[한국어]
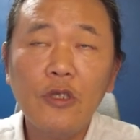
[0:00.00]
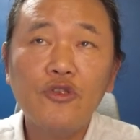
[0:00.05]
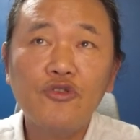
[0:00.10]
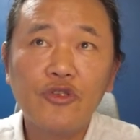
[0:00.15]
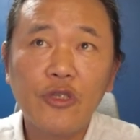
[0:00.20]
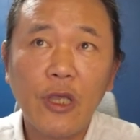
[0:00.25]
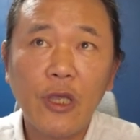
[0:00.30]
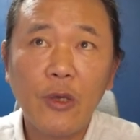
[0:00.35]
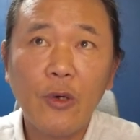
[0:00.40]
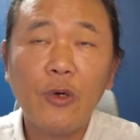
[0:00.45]

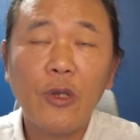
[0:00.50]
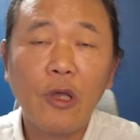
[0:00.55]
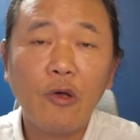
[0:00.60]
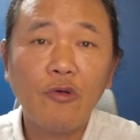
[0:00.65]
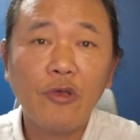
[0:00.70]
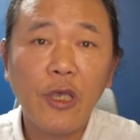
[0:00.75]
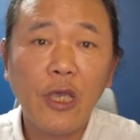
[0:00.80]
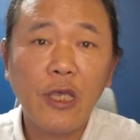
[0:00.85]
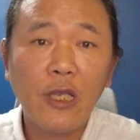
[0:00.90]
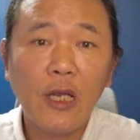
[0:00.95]

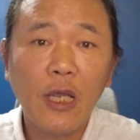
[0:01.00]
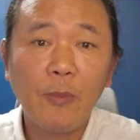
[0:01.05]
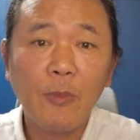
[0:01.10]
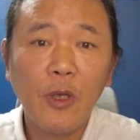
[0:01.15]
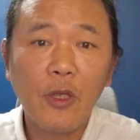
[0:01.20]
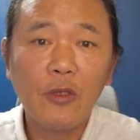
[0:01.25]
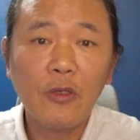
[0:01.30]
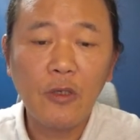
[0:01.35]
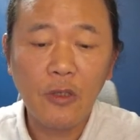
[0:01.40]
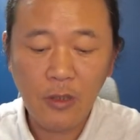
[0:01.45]
주세요라고 얘기를
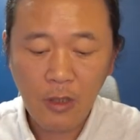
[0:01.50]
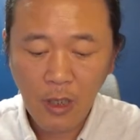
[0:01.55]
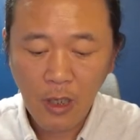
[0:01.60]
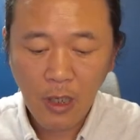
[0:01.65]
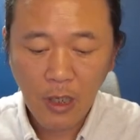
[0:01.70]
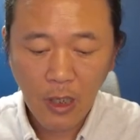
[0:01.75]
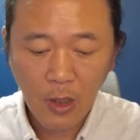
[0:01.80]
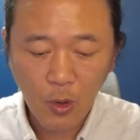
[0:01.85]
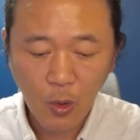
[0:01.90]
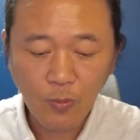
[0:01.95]
하면은
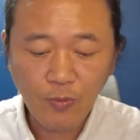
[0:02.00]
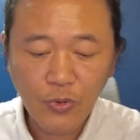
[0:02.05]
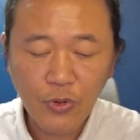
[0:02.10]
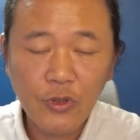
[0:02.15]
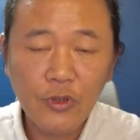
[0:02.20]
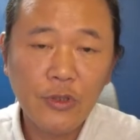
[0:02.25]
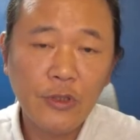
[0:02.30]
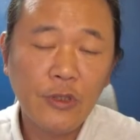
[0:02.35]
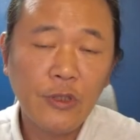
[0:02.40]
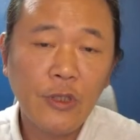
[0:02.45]

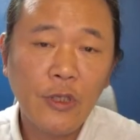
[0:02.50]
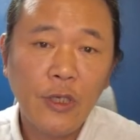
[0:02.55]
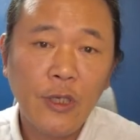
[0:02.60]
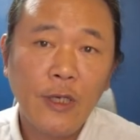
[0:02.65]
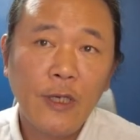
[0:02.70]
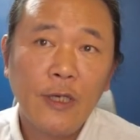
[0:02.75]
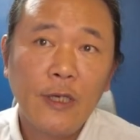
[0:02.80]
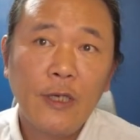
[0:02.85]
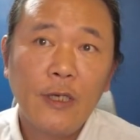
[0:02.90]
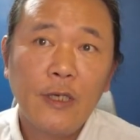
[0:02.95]
높은
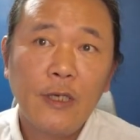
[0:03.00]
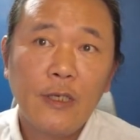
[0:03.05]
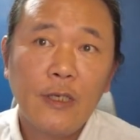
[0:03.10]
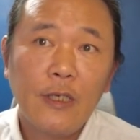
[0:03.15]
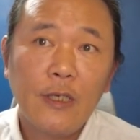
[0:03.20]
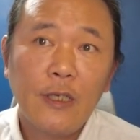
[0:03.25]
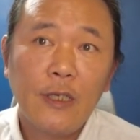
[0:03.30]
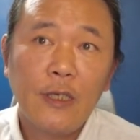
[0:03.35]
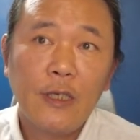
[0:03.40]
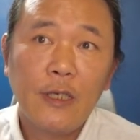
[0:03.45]

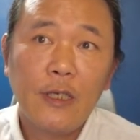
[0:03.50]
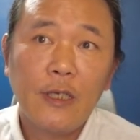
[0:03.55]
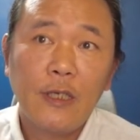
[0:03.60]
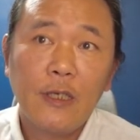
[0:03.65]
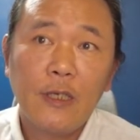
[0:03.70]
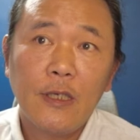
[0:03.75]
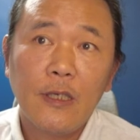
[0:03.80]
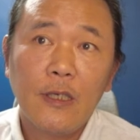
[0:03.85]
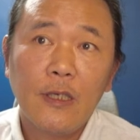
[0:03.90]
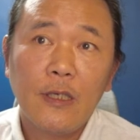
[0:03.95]
이
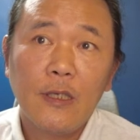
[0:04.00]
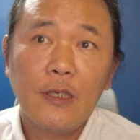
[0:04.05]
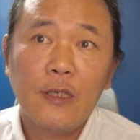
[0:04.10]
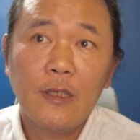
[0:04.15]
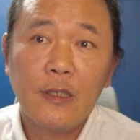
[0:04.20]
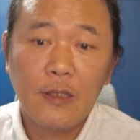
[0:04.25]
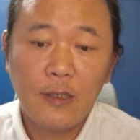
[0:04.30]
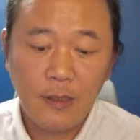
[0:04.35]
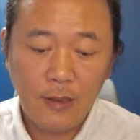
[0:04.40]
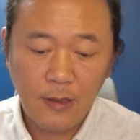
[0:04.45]

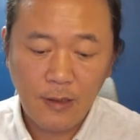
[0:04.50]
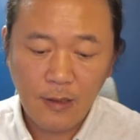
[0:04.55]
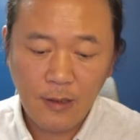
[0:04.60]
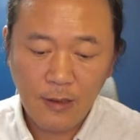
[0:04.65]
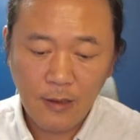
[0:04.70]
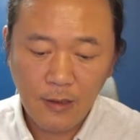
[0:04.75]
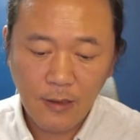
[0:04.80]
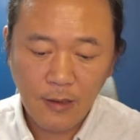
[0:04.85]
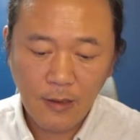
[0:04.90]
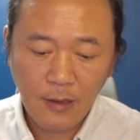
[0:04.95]

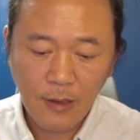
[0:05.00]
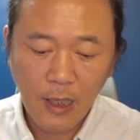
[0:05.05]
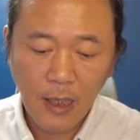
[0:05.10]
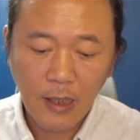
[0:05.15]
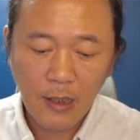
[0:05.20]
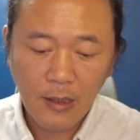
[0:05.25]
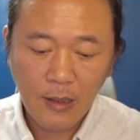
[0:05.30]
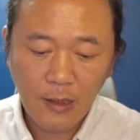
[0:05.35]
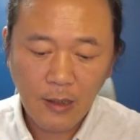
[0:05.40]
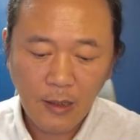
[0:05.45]

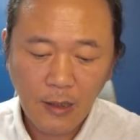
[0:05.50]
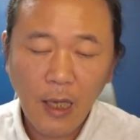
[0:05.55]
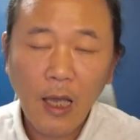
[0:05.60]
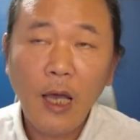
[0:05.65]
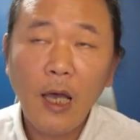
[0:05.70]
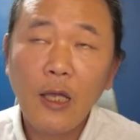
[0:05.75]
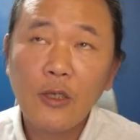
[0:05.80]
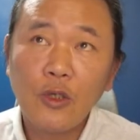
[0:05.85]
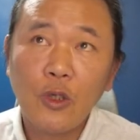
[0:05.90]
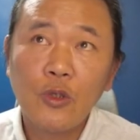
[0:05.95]

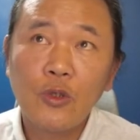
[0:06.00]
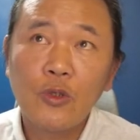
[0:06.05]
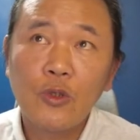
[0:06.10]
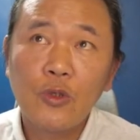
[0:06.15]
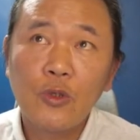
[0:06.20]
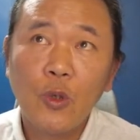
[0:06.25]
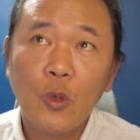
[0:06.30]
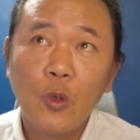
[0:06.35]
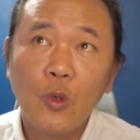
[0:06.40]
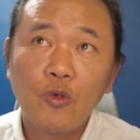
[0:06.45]
데이터
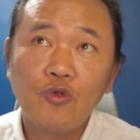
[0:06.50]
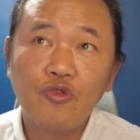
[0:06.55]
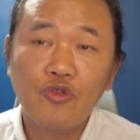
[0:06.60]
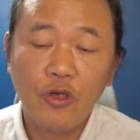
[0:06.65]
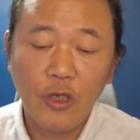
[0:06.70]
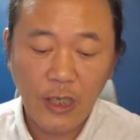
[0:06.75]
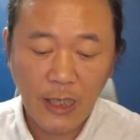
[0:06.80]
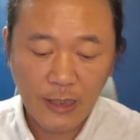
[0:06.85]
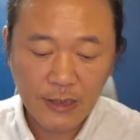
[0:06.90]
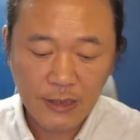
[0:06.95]

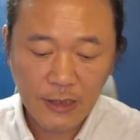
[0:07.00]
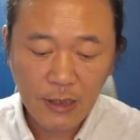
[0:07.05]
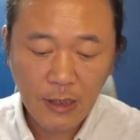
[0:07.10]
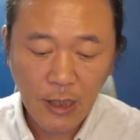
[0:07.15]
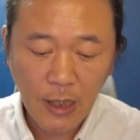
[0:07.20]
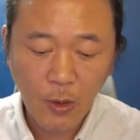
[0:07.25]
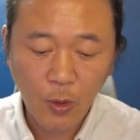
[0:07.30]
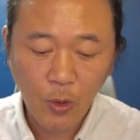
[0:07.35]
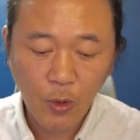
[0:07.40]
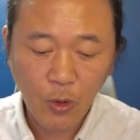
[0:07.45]
전송률을
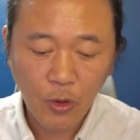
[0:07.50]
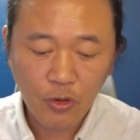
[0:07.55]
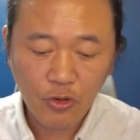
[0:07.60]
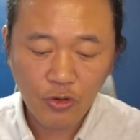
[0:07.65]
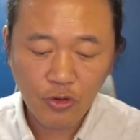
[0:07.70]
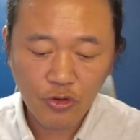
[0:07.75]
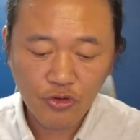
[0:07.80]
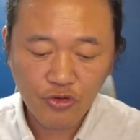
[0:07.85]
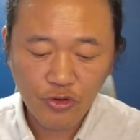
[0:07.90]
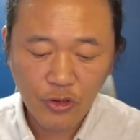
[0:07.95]
가진 예, 그런
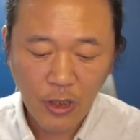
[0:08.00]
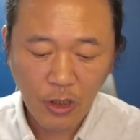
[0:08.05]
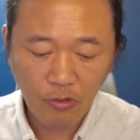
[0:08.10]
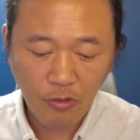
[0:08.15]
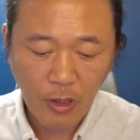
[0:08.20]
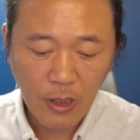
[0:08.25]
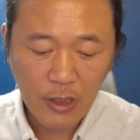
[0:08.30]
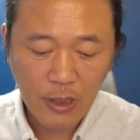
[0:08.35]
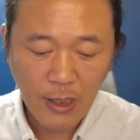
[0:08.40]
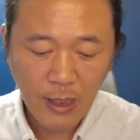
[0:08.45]
것들을
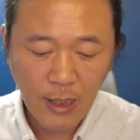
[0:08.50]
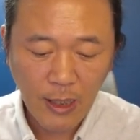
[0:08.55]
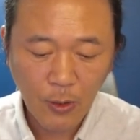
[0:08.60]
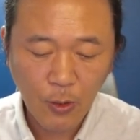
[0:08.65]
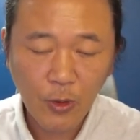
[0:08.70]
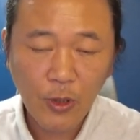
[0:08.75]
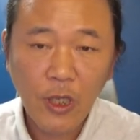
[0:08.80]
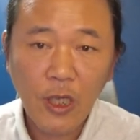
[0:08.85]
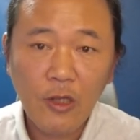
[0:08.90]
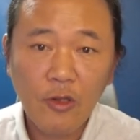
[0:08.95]
준다고 하니까
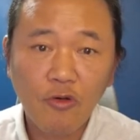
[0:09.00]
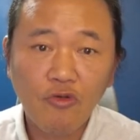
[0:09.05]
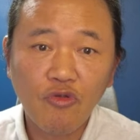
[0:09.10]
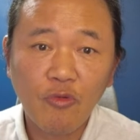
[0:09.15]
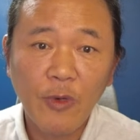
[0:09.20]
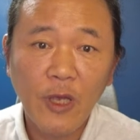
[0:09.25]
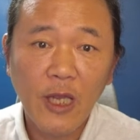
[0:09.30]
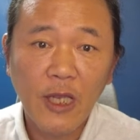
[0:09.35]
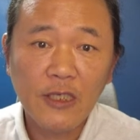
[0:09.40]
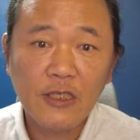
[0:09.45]
그렇게 해서
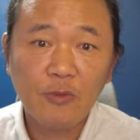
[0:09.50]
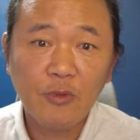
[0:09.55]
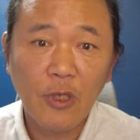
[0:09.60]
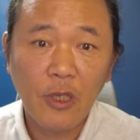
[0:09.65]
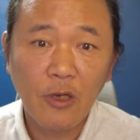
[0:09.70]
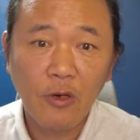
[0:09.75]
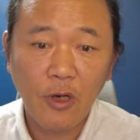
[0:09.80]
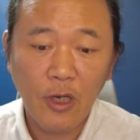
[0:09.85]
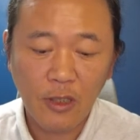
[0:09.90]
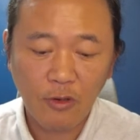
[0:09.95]
구매하시면
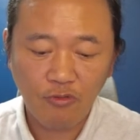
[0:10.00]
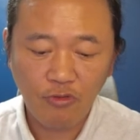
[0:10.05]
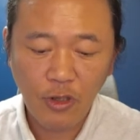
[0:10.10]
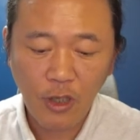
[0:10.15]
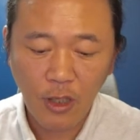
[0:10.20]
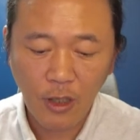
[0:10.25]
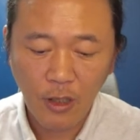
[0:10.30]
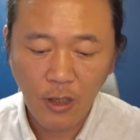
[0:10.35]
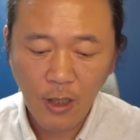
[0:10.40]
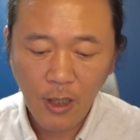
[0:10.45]
될 것
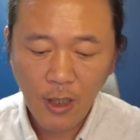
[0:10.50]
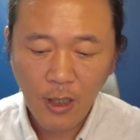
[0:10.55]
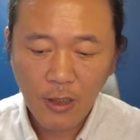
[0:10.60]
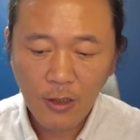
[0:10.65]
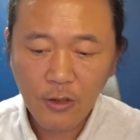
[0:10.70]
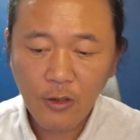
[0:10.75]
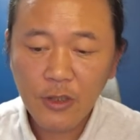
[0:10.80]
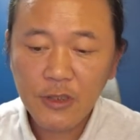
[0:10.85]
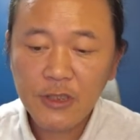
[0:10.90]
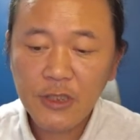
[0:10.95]
같고요.
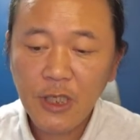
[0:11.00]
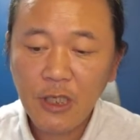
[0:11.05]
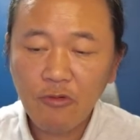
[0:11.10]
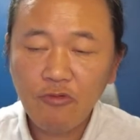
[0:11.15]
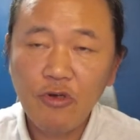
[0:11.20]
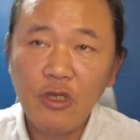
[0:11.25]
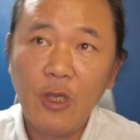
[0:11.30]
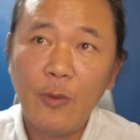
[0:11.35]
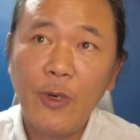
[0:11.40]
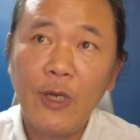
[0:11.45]
그렇지
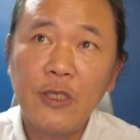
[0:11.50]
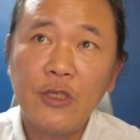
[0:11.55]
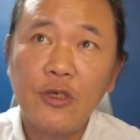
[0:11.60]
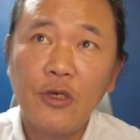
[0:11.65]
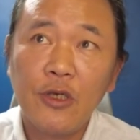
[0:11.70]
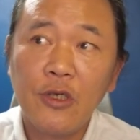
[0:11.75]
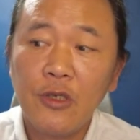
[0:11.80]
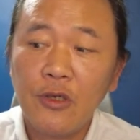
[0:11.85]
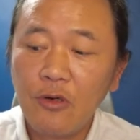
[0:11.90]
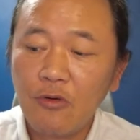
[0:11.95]
않고
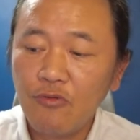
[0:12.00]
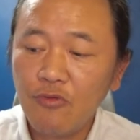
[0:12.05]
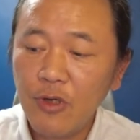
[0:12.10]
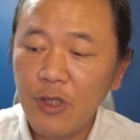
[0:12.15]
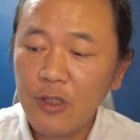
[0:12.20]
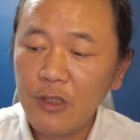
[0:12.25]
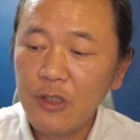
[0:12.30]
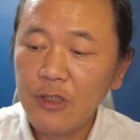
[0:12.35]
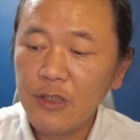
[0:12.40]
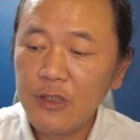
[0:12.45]
일반적인
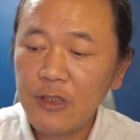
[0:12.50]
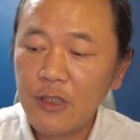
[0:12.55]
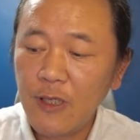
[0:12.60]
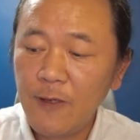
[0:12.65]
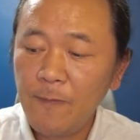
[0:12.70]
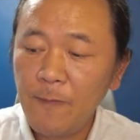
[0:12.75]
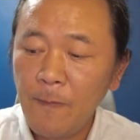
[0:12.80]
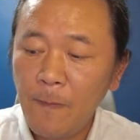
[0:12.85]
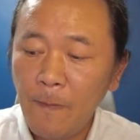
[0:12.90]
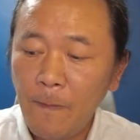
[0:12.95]
경우에는
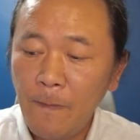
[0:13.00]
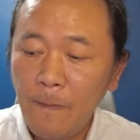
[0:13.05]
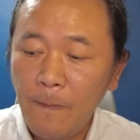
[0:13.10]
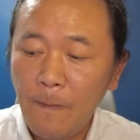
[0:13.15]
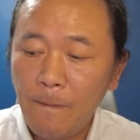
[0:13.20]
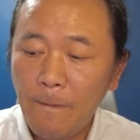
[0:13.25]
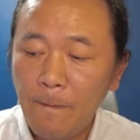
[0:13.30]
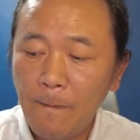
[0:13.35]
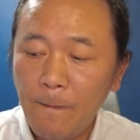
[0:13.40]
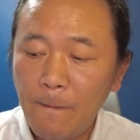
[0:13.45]
이제
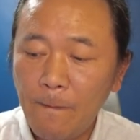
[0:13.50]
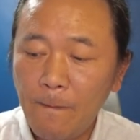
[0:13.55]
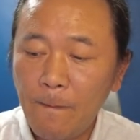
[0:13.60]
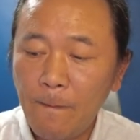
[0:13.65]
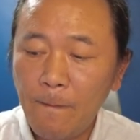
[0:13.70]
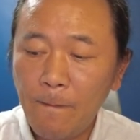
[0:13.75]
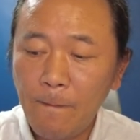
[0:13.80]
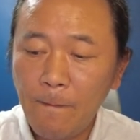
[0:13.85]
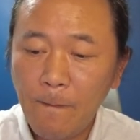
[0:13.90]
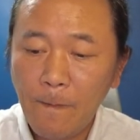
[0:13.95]
음,